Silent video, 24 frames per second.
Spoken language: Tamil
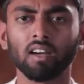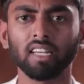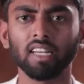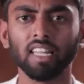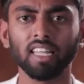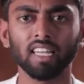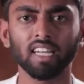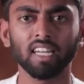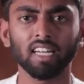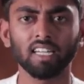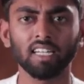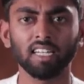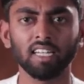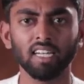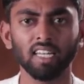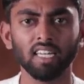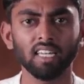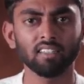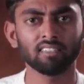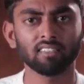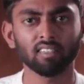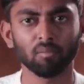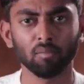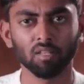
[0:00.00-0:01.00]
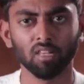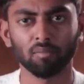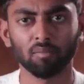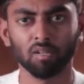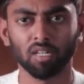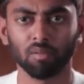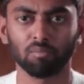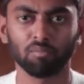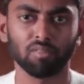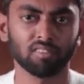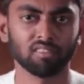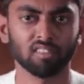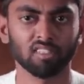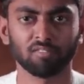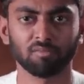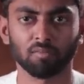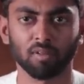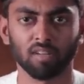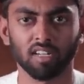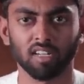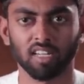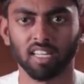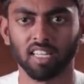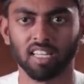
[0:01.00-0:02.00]
நீங்கள் நீர் சம்மந்தப்பட்ட பிஸ்னஸ்
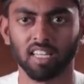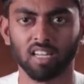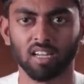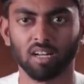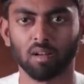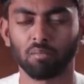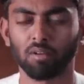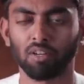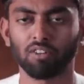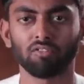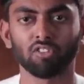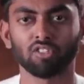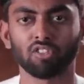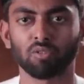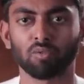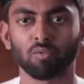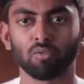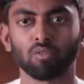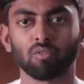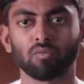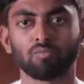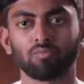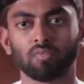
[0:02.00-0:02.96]
பண்ணுறீங்க அப்படின்னு வச்சுப்போம்